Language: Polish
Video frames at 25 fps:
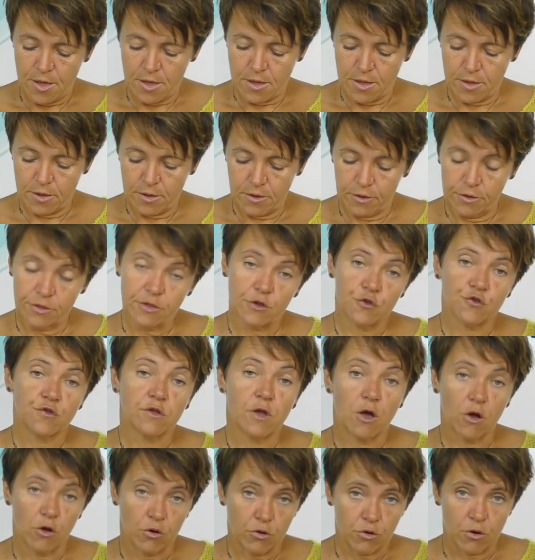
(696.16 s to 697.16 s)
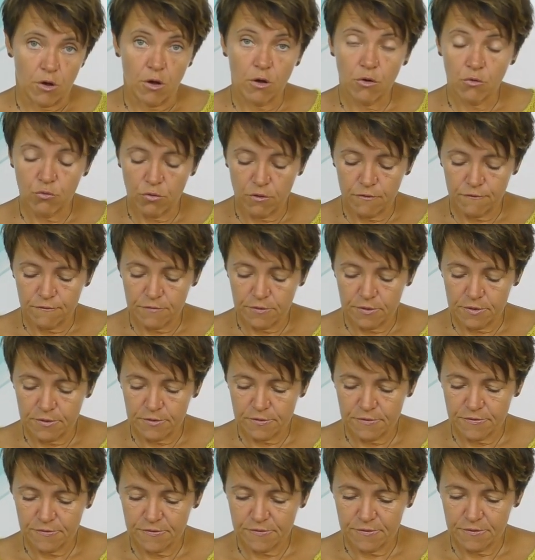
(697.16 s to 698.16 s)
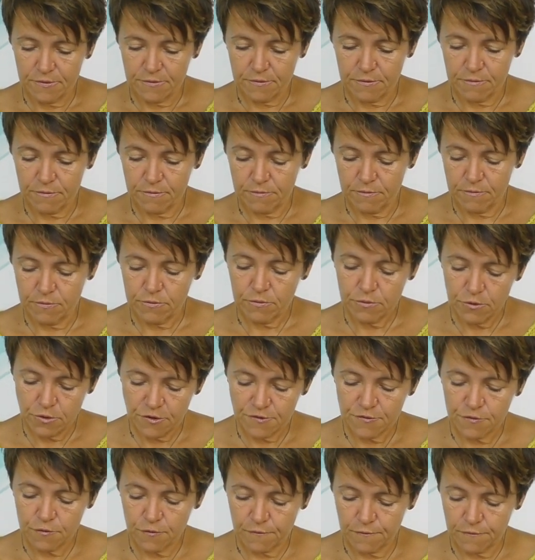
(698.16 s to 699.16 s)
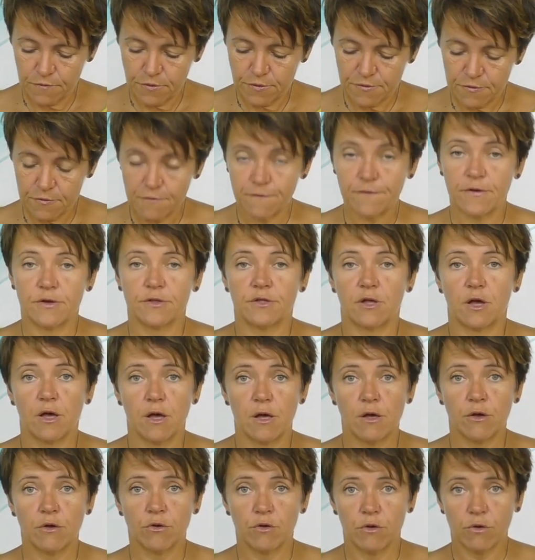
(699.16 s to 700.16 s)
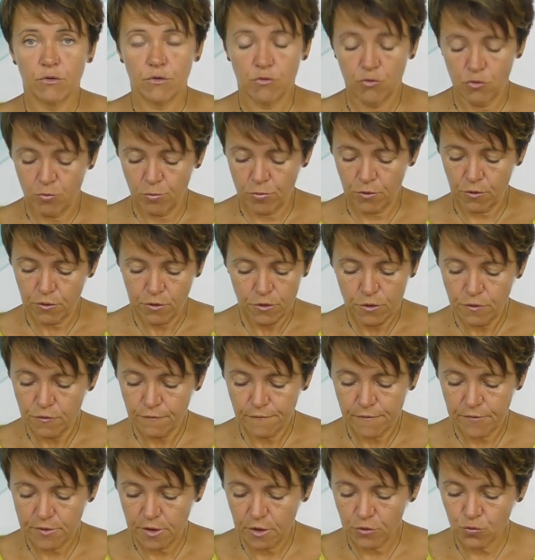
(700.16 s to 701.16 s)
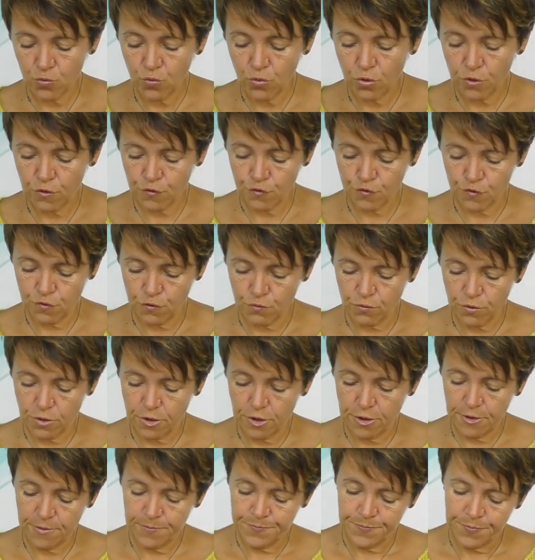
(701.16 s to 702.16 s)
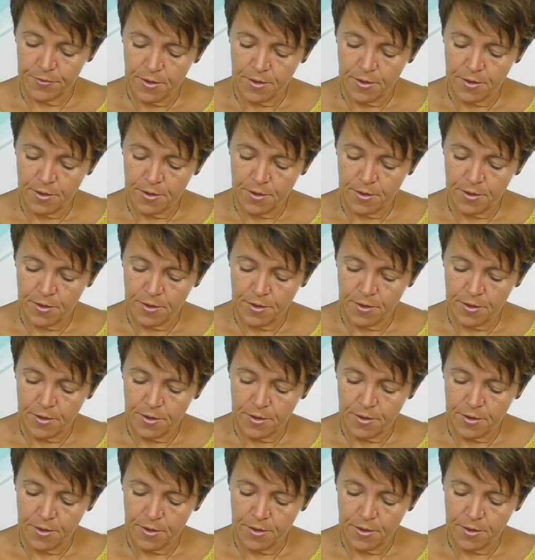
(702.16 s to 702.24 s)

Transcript: e, i też na okrągło, więc e, no jest to, jest to fajna, grubo, fajna długość żyłki.